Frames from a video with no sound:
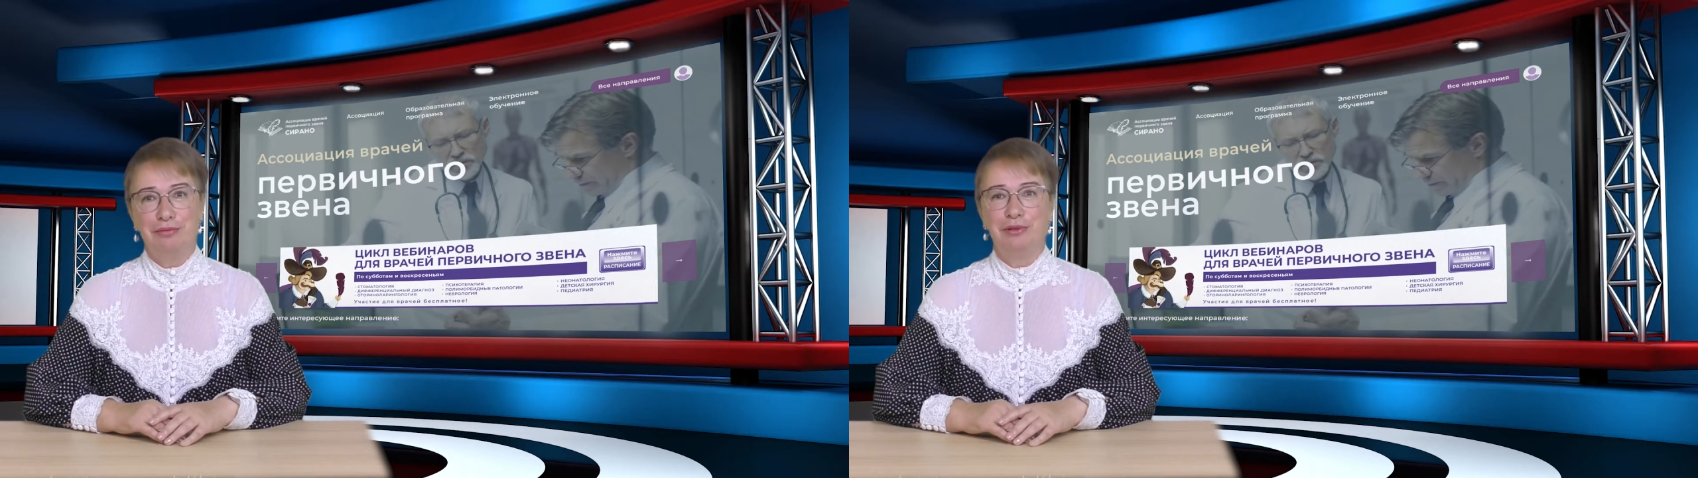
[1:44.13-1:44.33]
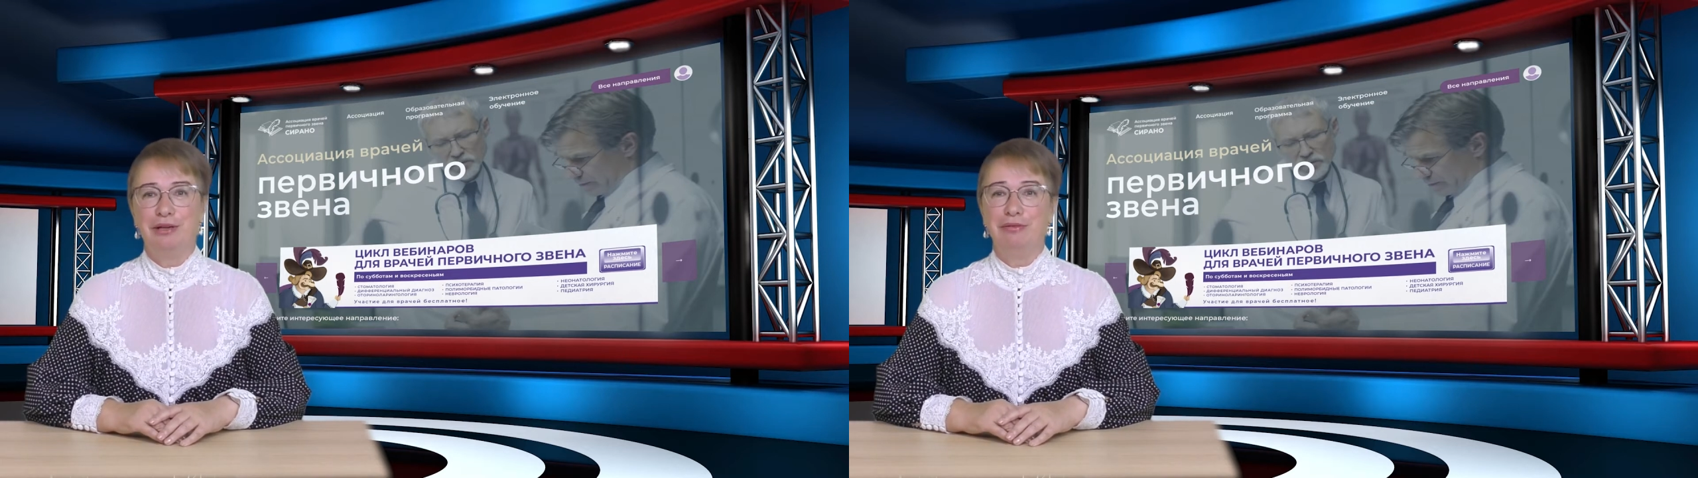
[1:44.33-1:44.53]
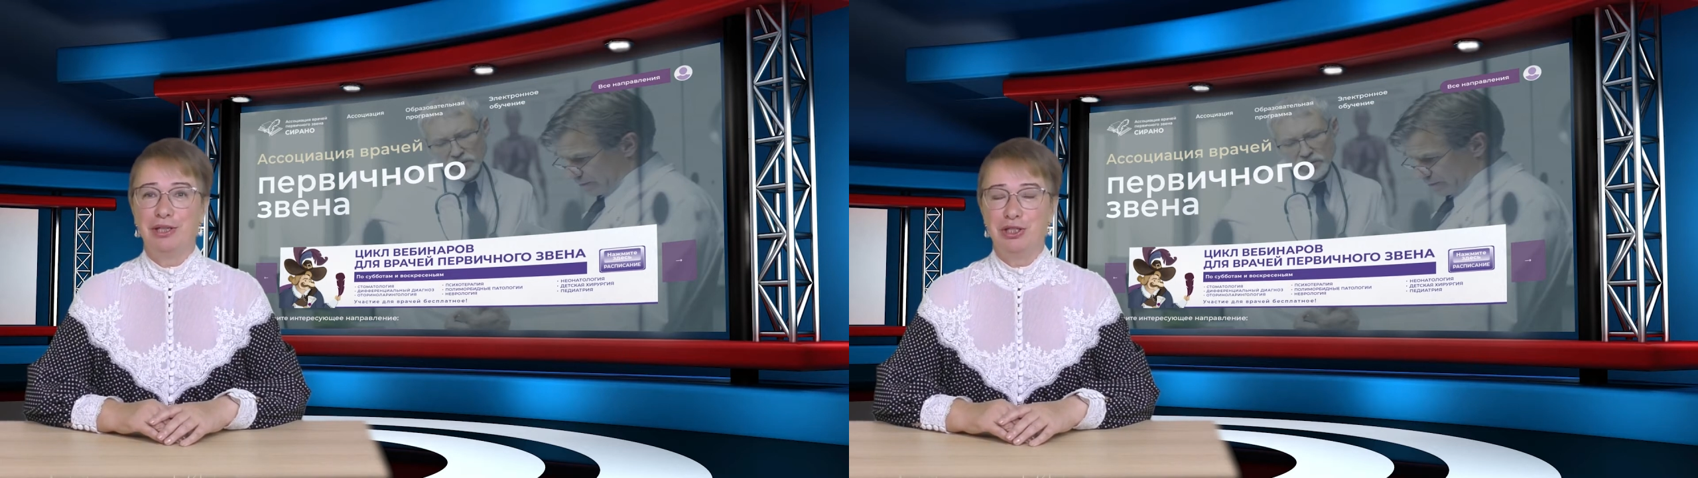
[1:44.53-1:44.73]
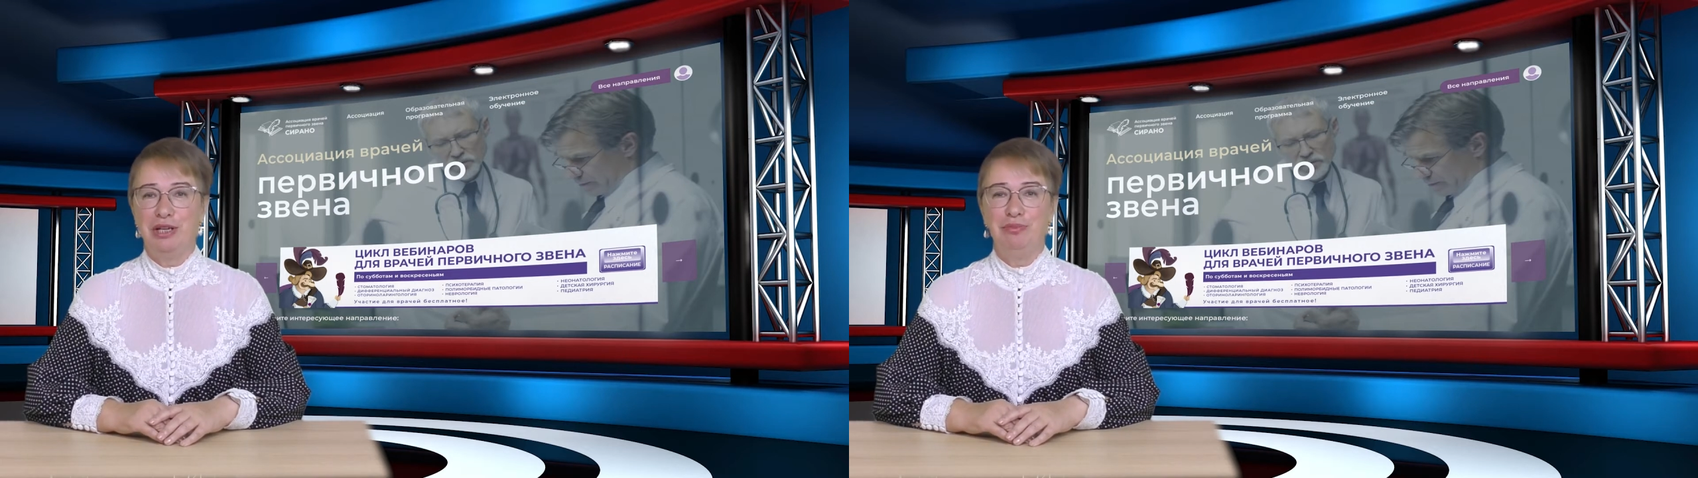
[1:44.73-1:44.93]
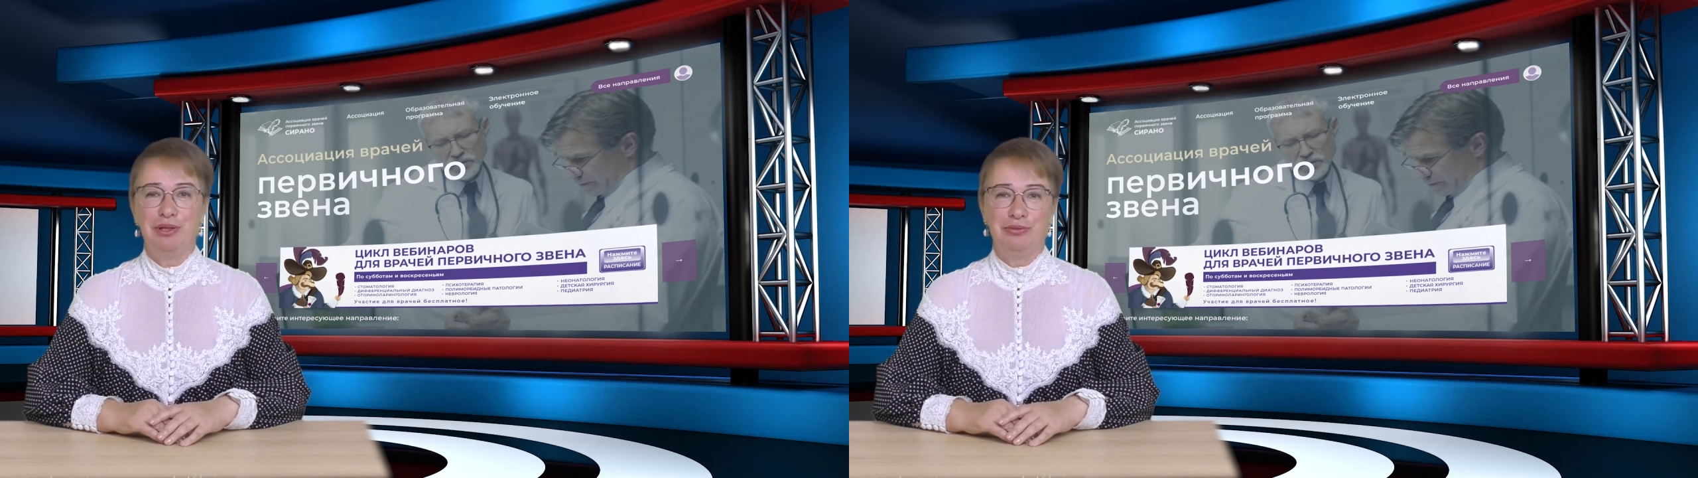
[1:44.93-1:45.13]
для врачей
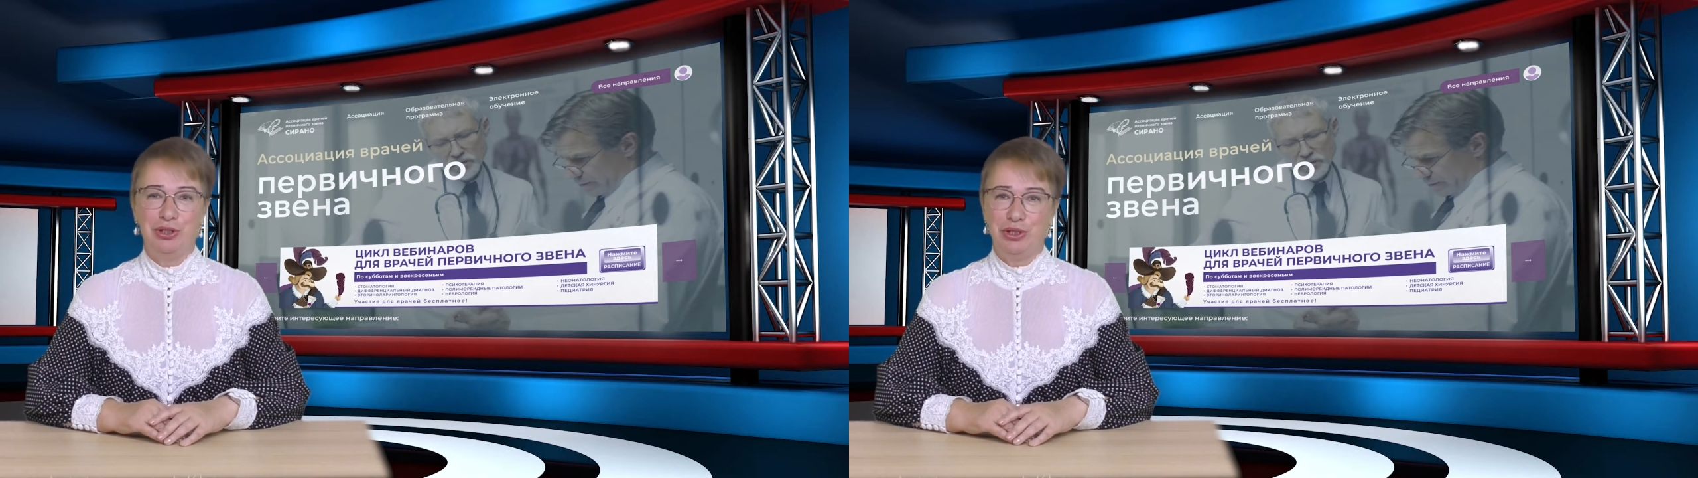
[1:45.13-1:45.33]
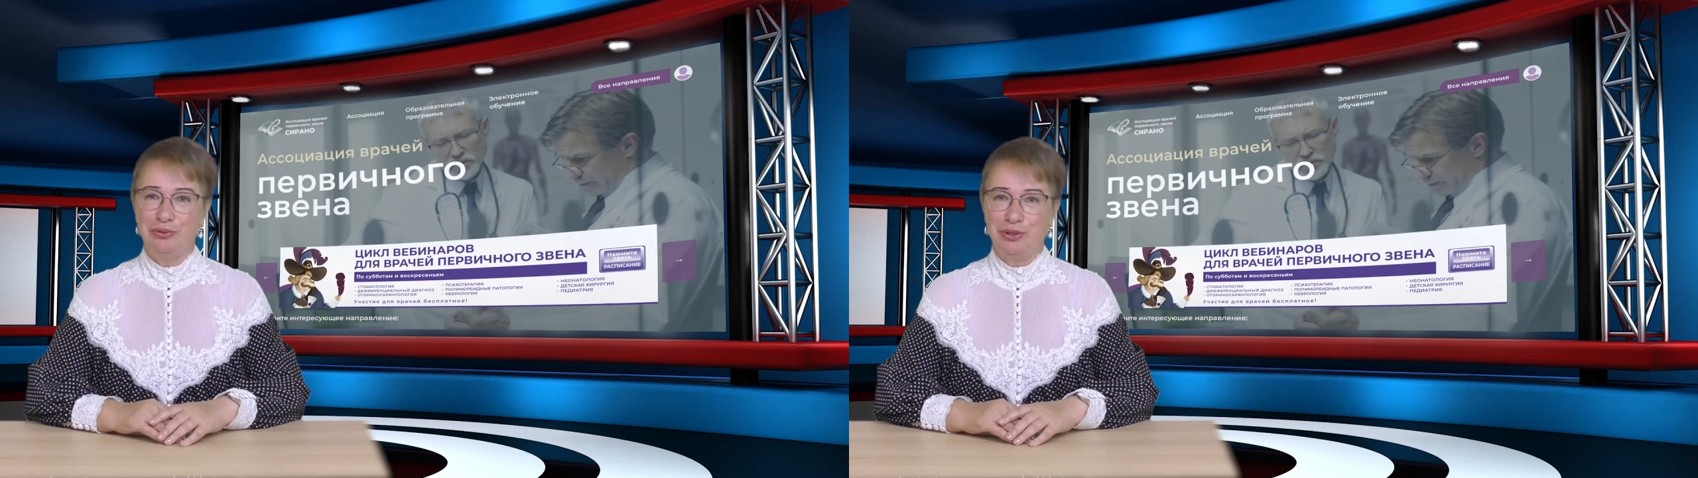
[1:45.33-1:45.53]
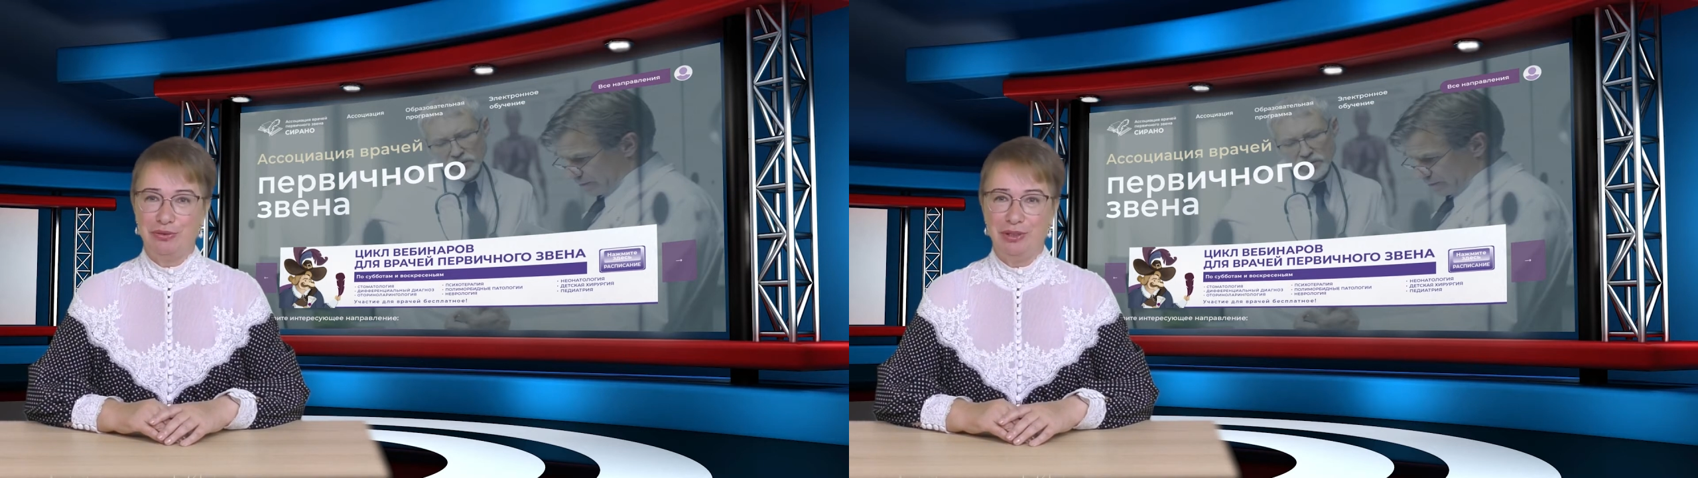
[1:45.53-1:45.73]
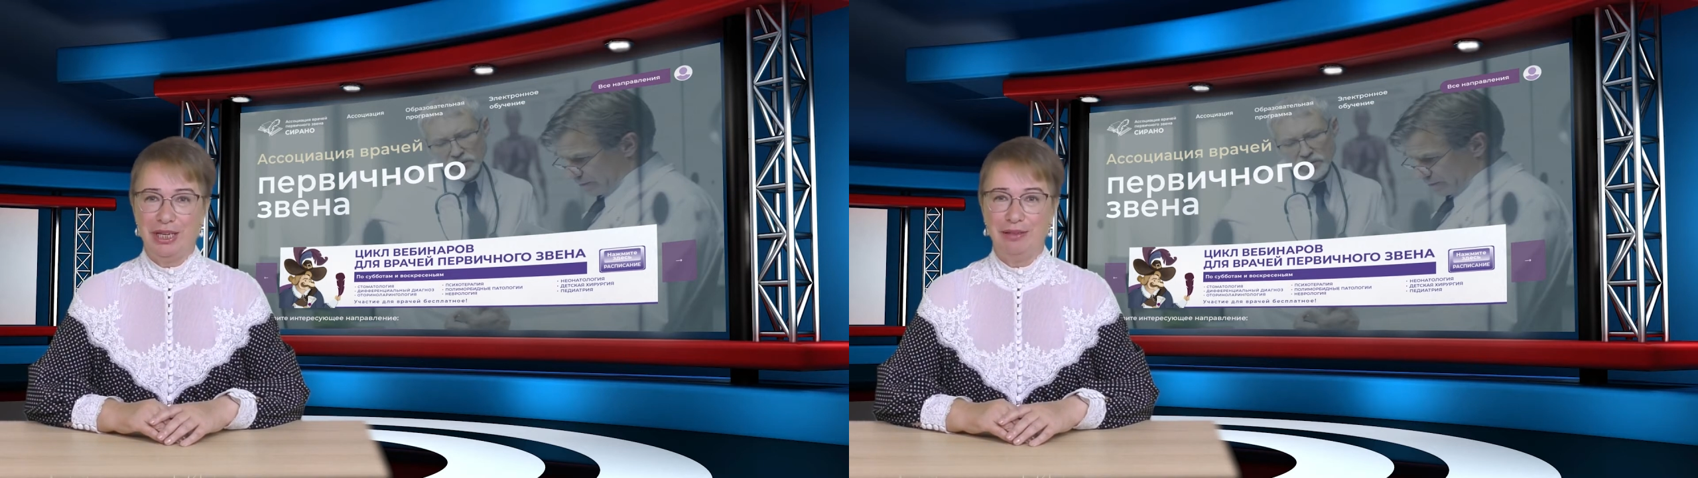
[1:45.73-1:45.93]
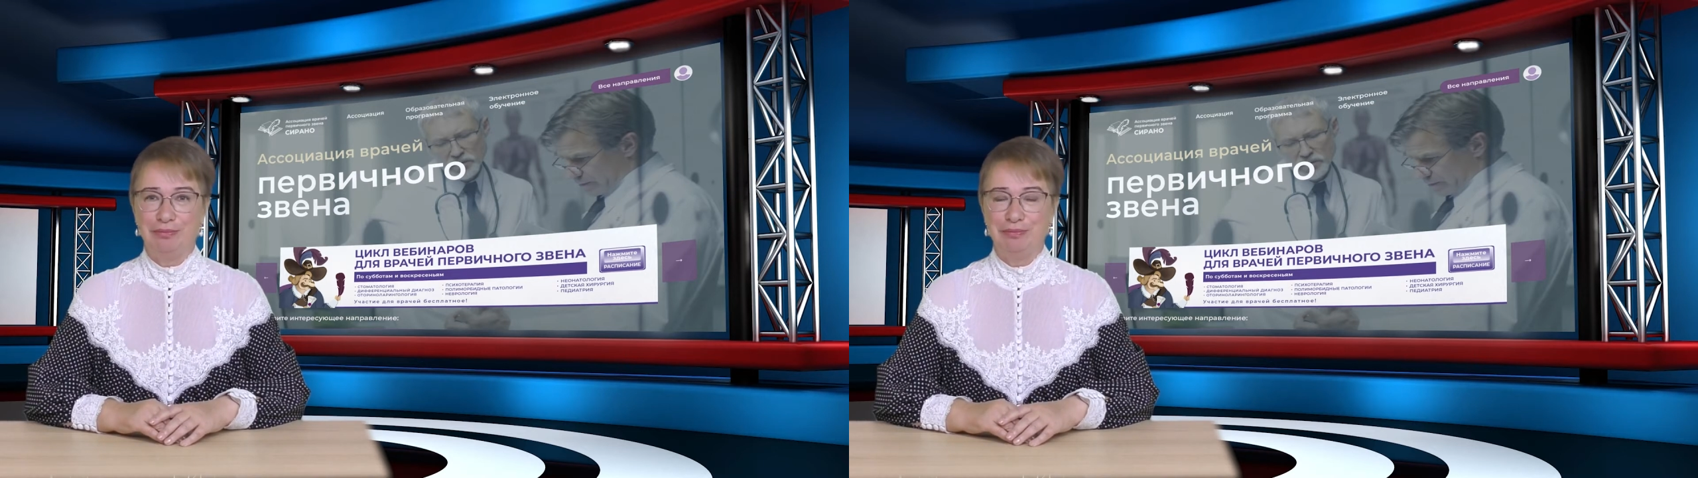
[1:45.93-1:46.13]
первичного
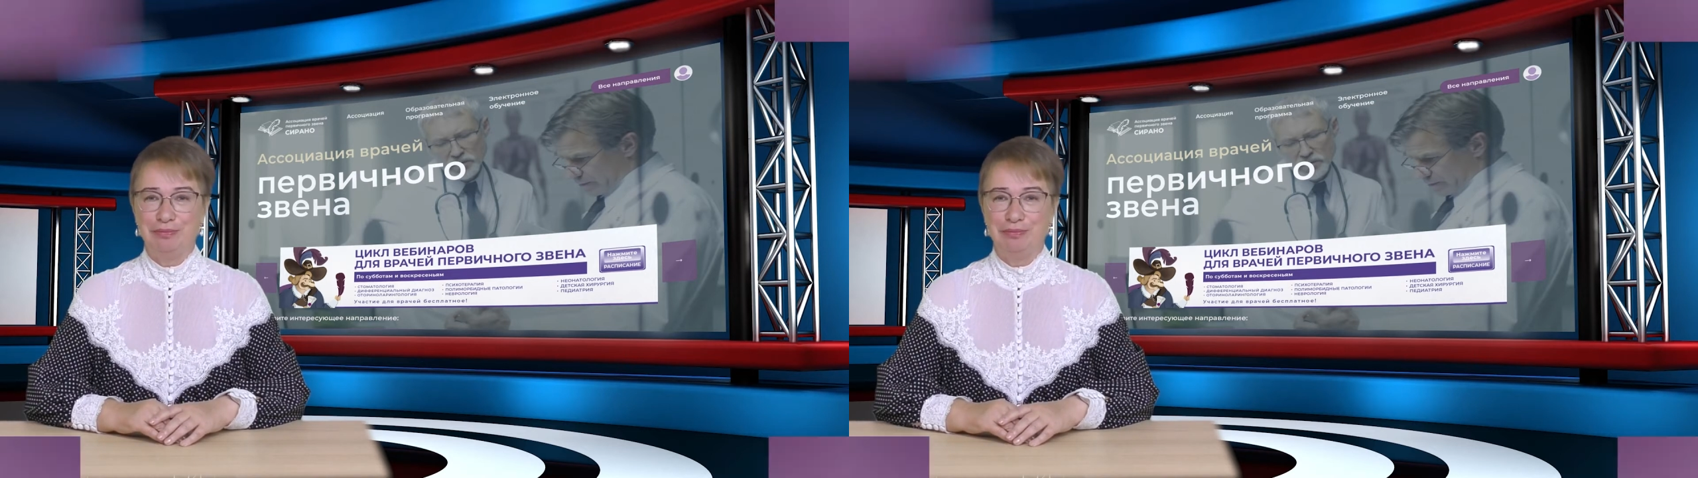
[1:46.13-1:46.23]
звена.